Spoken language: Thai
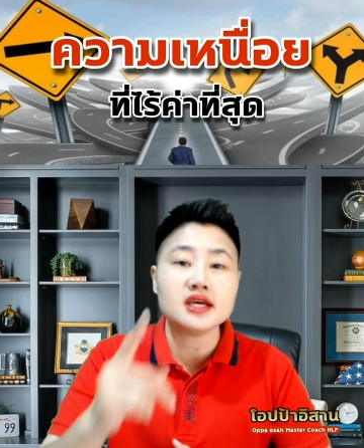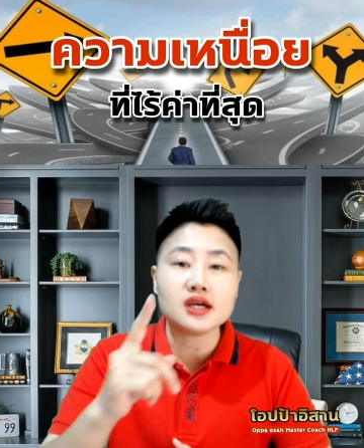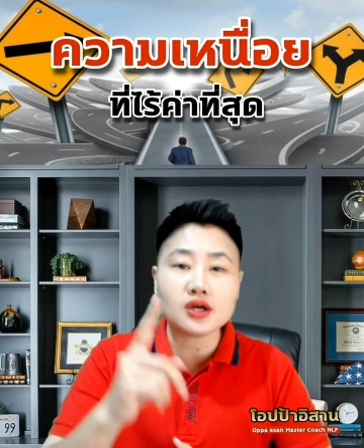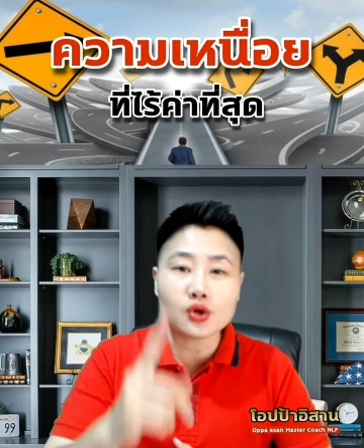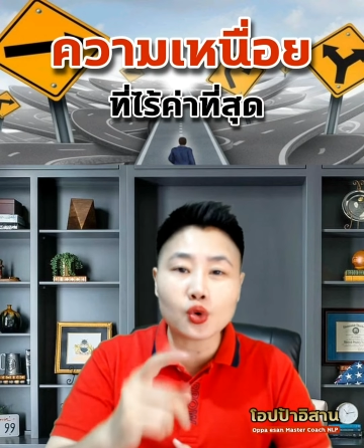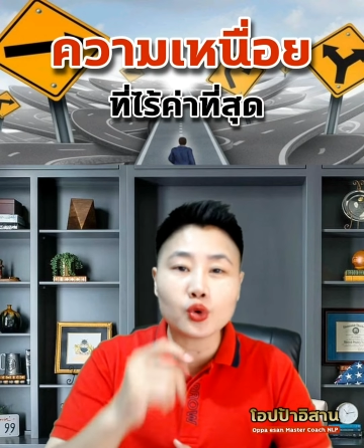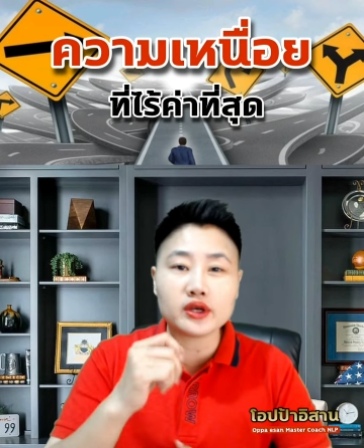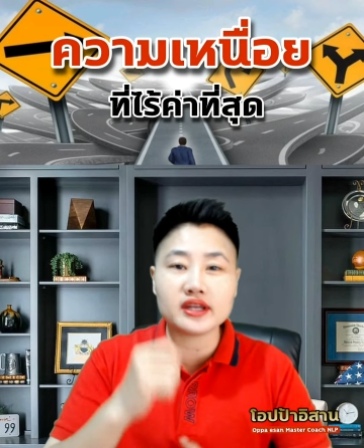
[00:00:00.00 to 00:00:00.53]

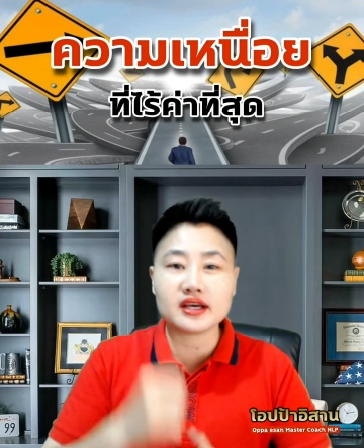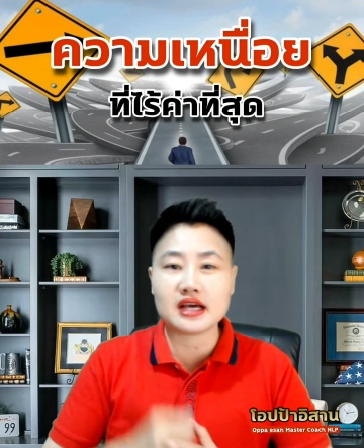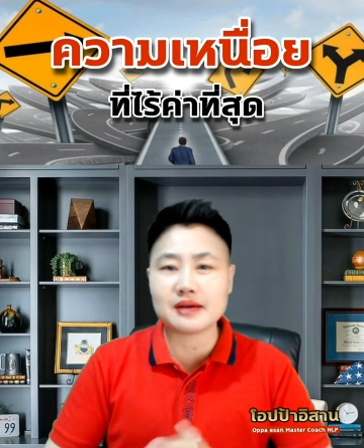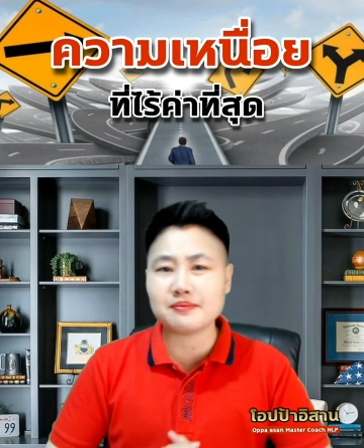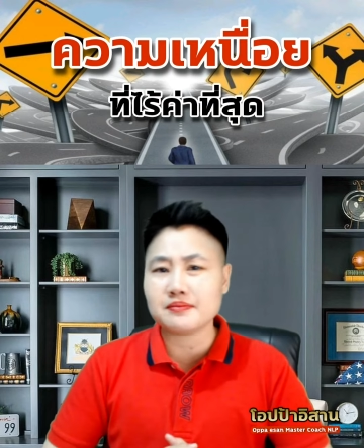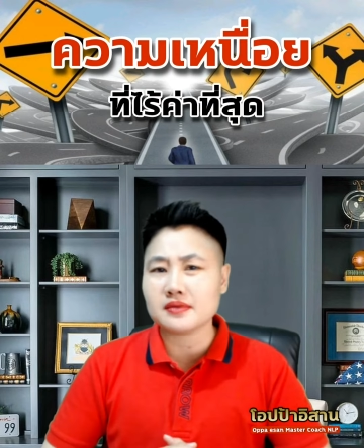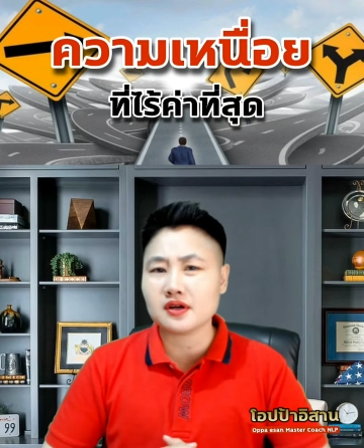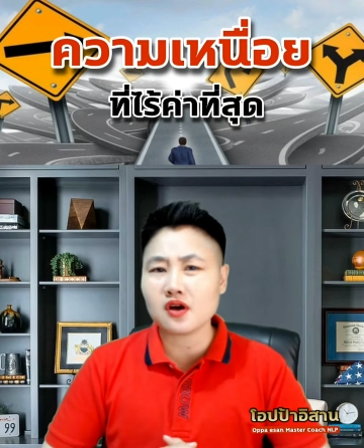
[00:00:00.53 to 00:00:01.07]
คุณนะครับ
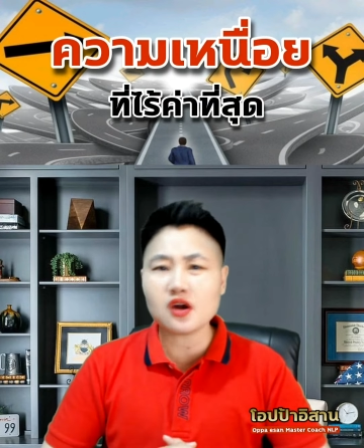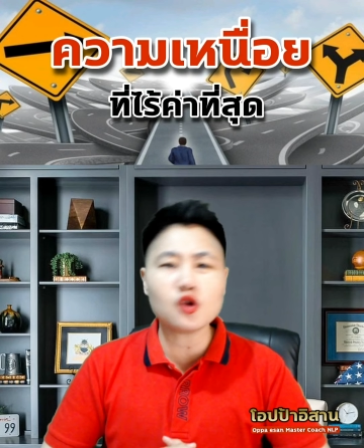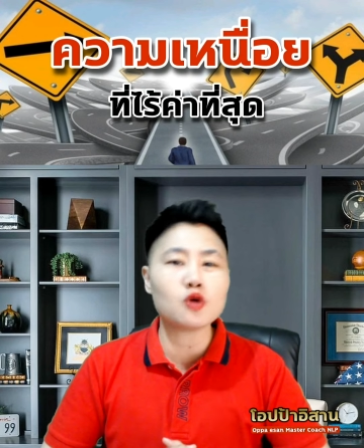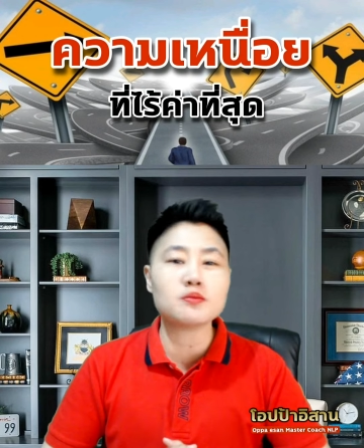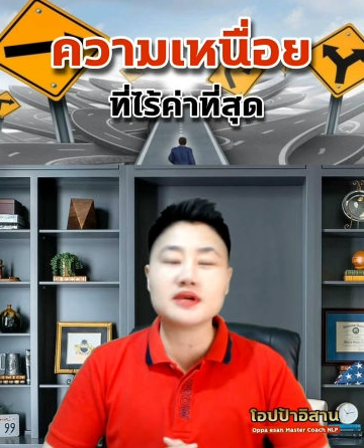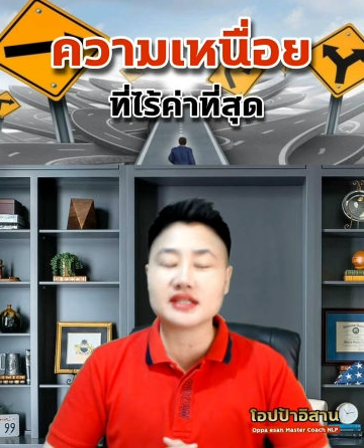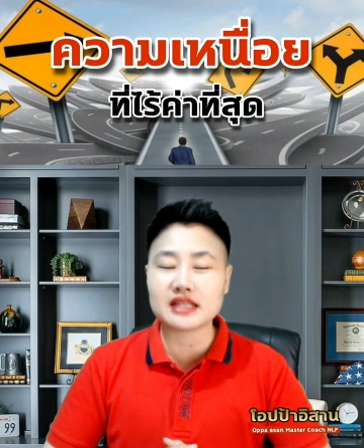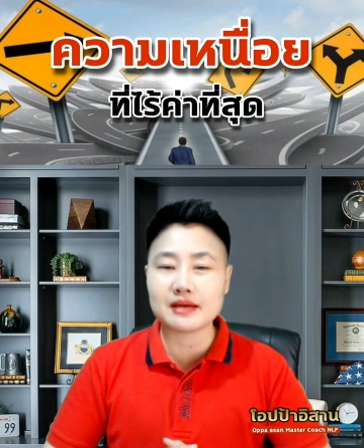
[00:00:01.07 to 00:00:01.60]
ก็ลงมือ
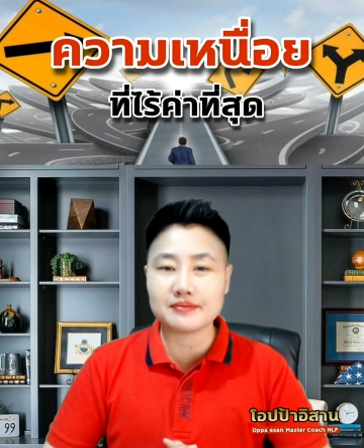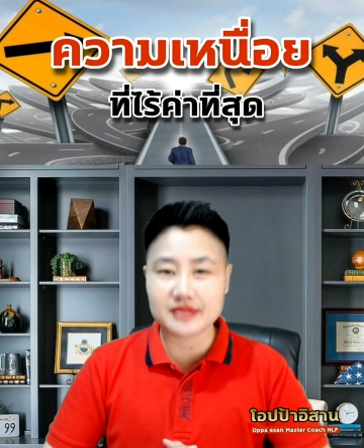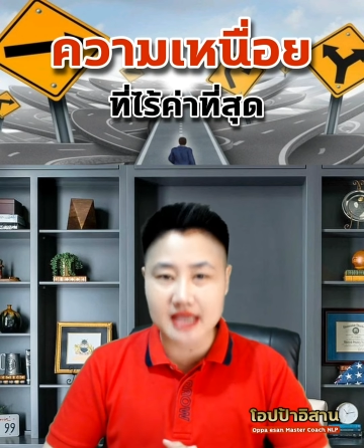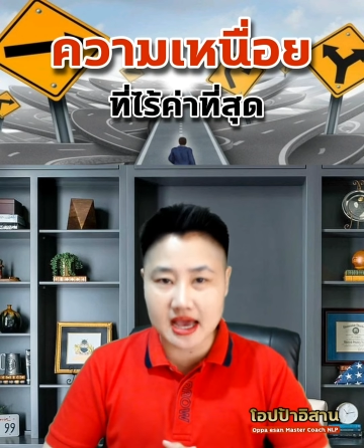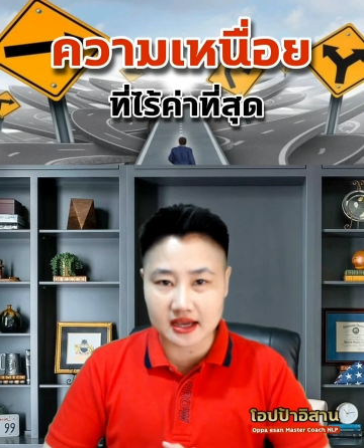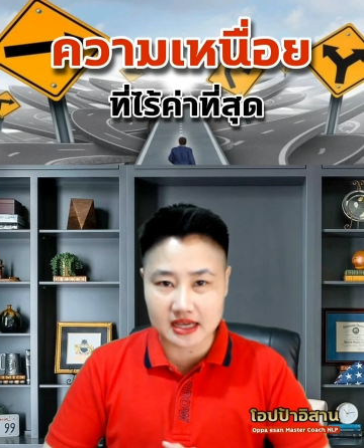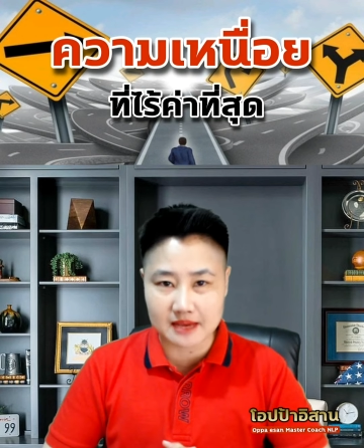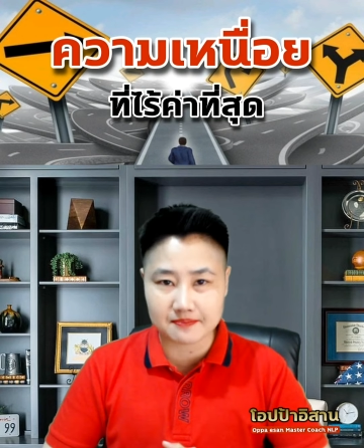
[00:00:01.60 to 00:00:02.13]
ทำยาก
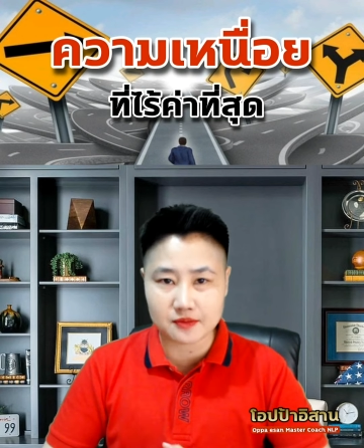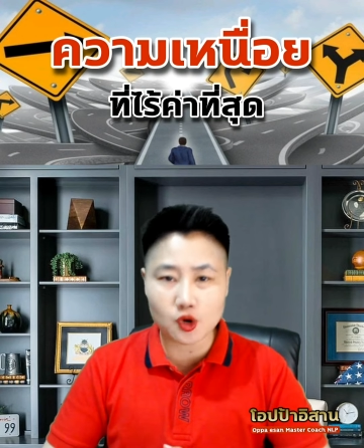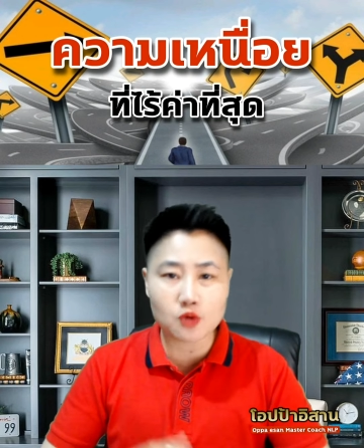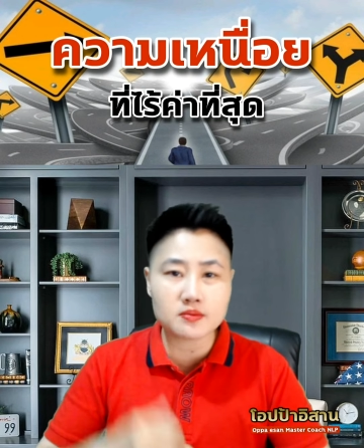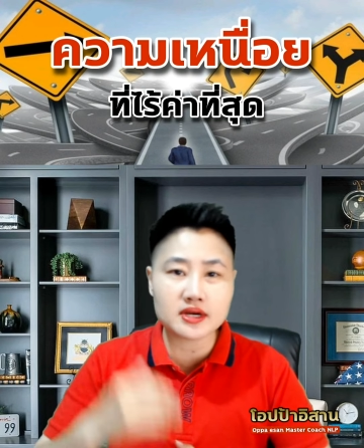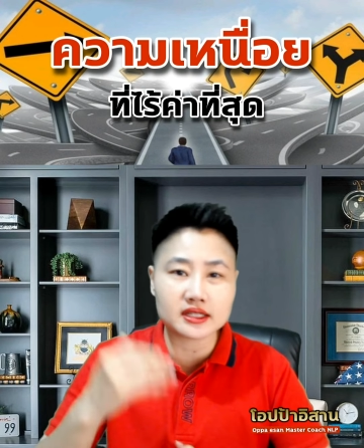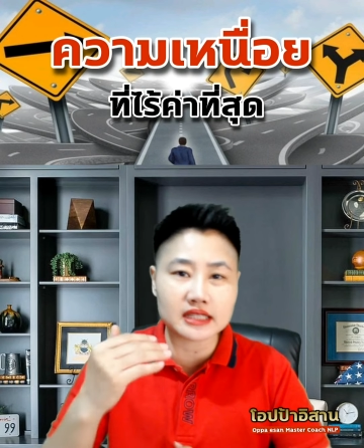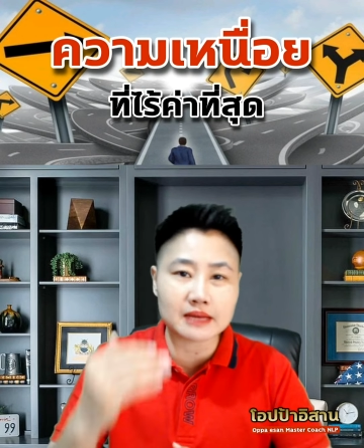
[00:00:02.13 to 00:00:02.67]
ครับ ลงมือ
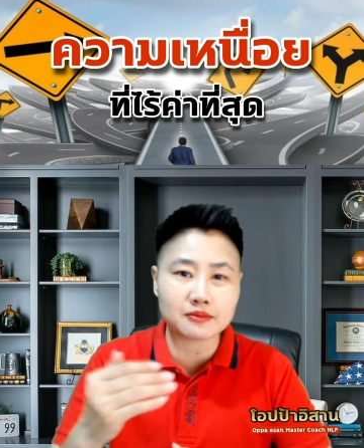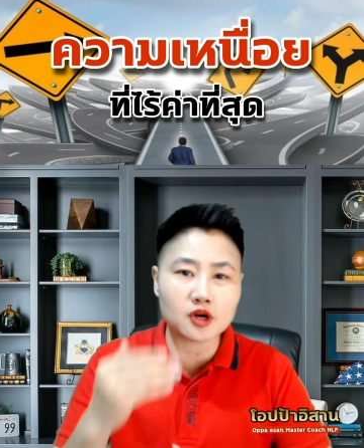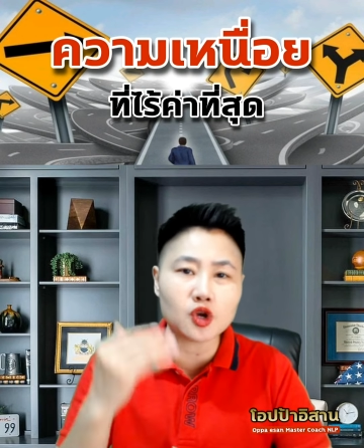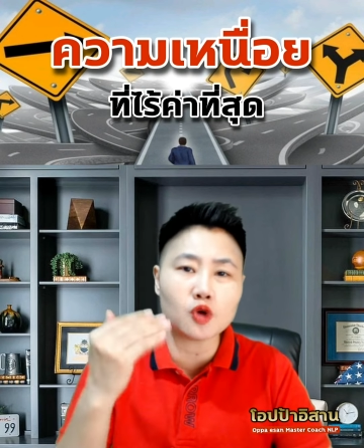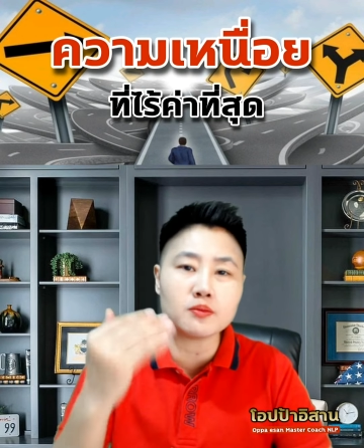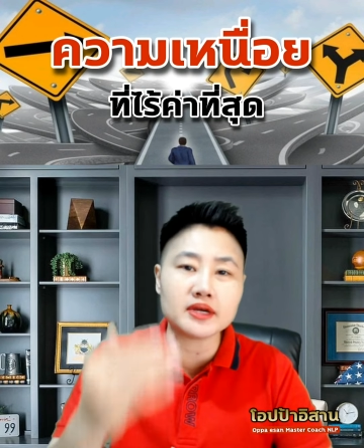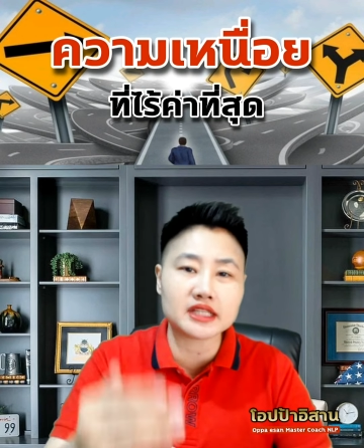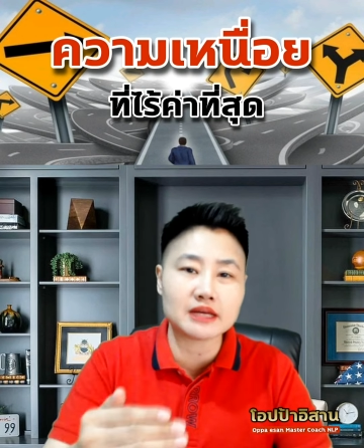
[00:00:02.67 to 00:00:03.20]
ทำก็ลงมื
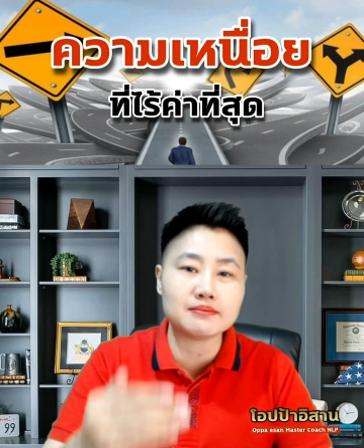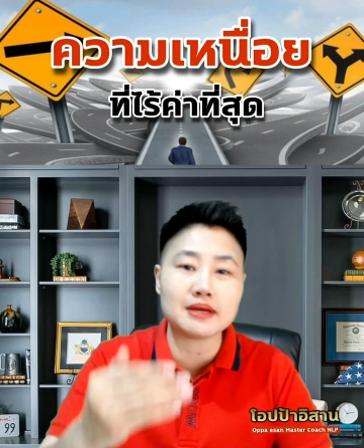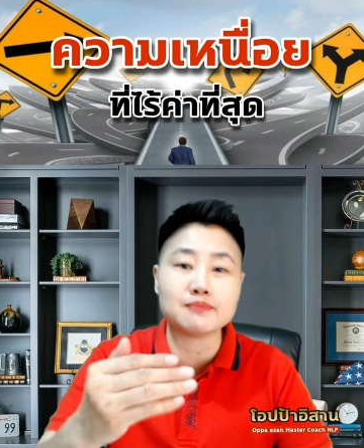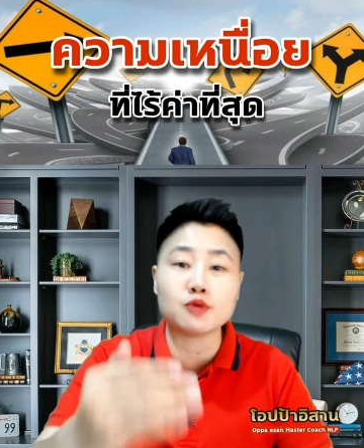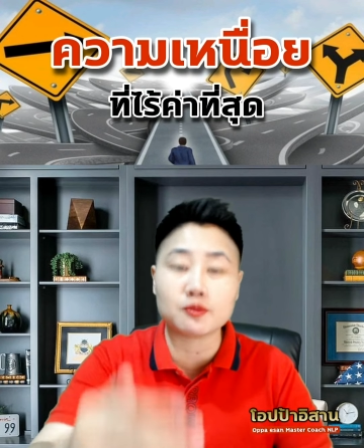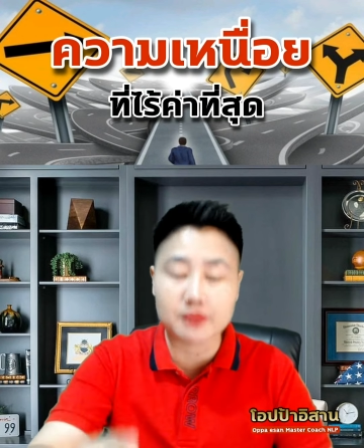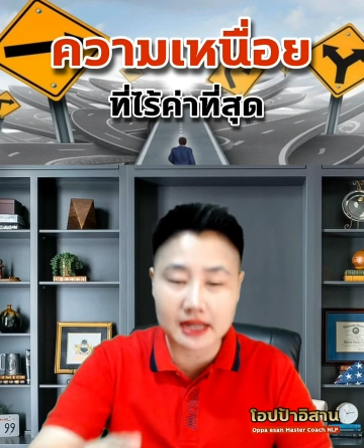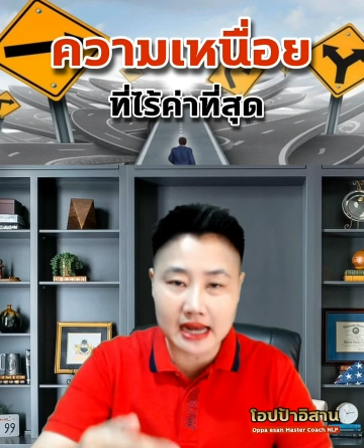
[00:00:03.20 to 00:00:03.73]
อทำแบบหมด
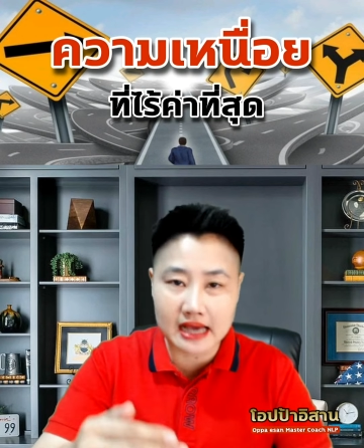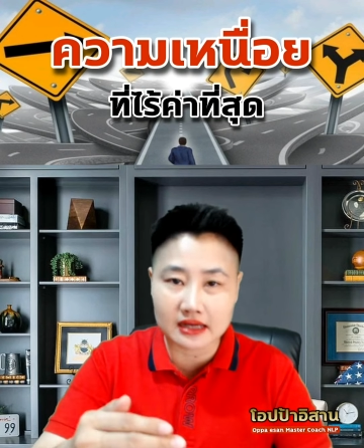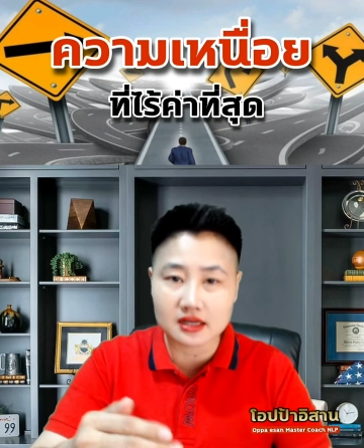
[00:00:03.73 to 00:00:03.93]
พลัง